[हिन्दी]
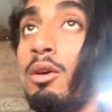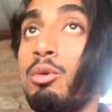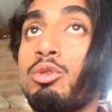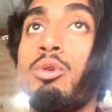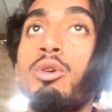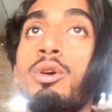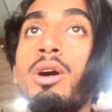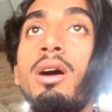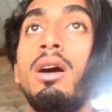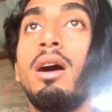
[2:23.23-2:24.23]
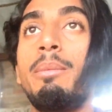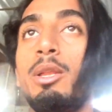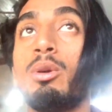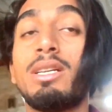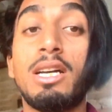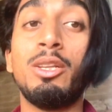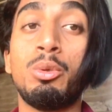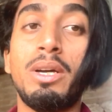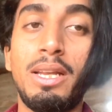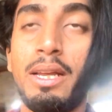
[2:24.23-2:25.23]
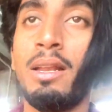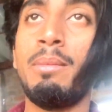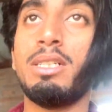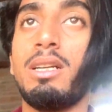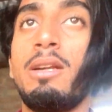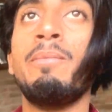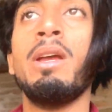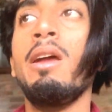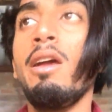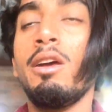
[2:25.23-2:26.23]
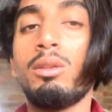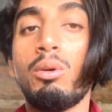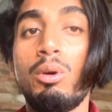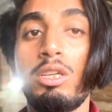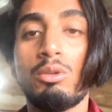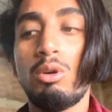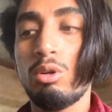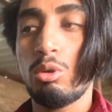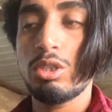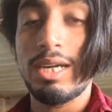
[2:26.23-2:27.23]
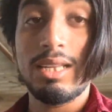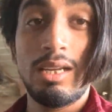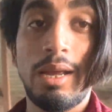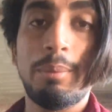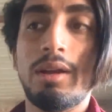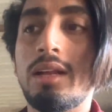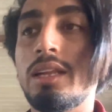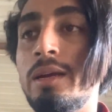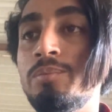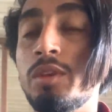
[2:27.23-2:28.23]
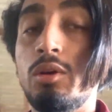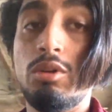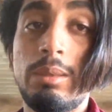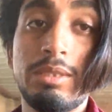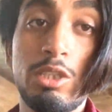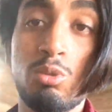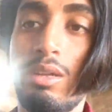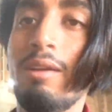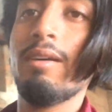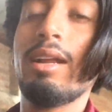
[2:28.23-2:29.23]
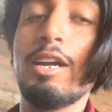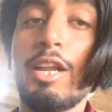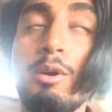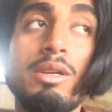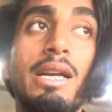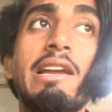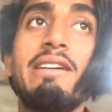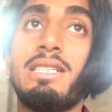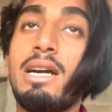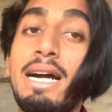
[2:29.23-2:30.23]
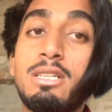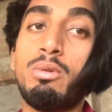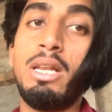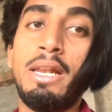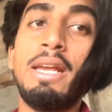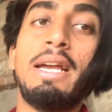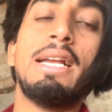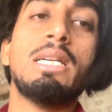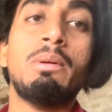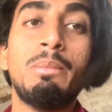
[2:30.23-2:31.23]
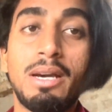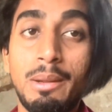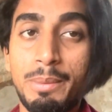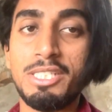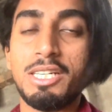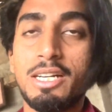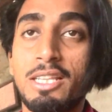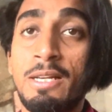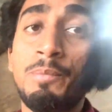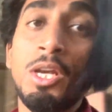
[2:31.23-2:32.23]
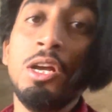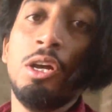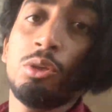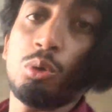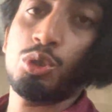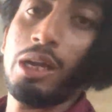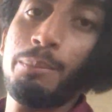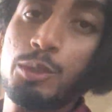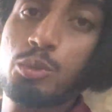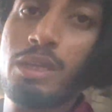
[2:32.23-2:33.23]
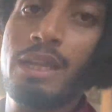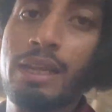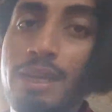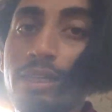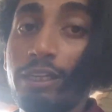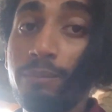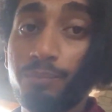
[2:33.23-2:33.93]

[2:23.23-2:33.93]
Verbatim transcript: उसको अभी थोड़ा शांत हुआ है लेकिन ना माशाल्लाह तो इसको दो चार दिन यहीं पर रखते हैं और जब इसकी स्वेलिंग वगैरह ठीक हो जाएगी वैसे आज स्वेलिंग नहीं आएगी जब हम बकरा पंच करते हैं तो उस टाइम पर स्वेलिंग नहीं आती